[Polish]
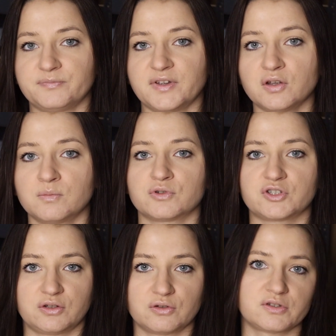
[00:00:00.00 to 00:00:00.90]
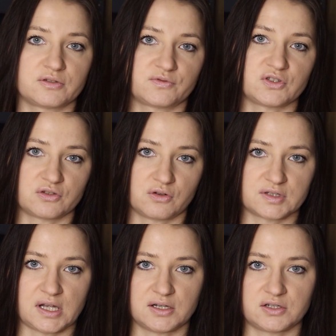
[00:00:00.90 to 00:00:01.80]
Wiadomo, że to jest wszystko
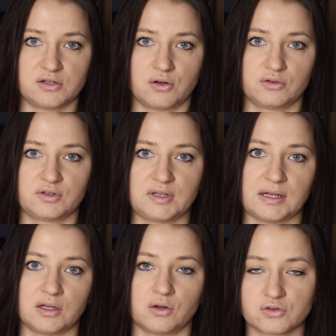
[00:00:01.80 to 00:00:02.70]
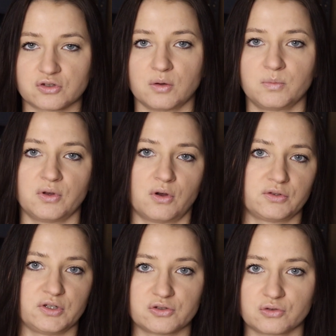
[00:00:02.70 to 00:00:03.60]
zależy od danej osoby,
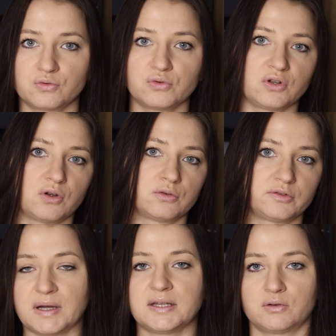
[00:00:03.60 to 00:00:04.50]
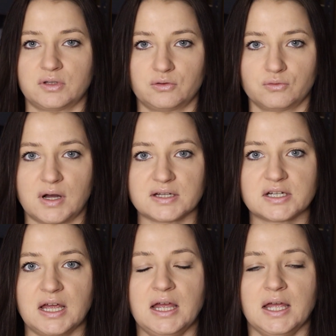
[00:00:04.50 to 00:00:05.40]
od jej skóry, od dbania o
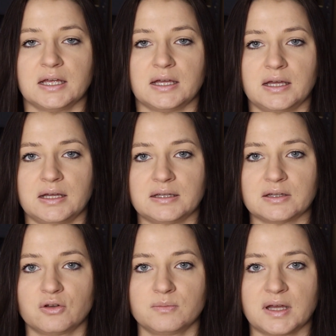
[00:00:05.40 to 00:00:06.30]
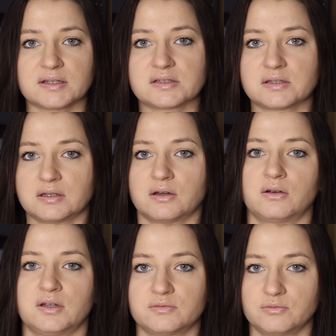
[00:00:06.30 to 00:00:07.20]
tatuaż. E, natomiast,
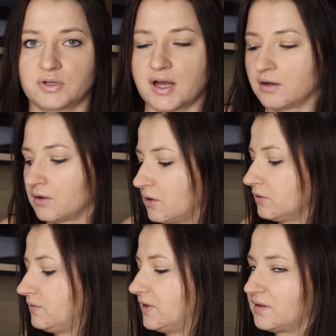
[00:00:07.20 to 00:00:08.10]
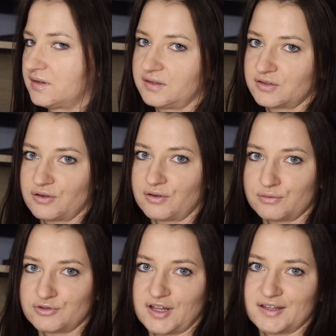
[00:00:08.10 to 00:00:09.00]
o jest mój kot, więc skoro
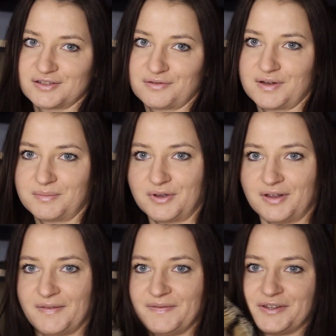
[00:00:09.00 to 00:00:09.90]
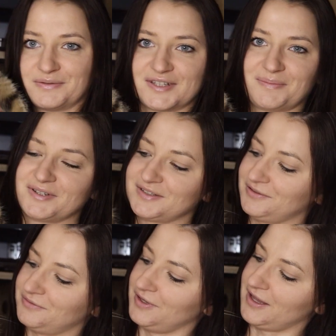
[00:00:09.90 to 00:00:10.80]
już jest, to Wam ją
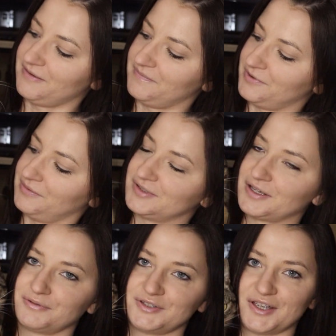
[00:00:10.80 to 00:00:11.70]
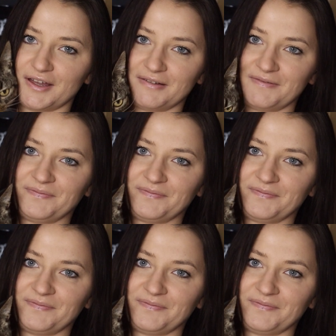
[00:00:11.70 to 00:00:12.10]
zaprezentuję, moją Zarusię.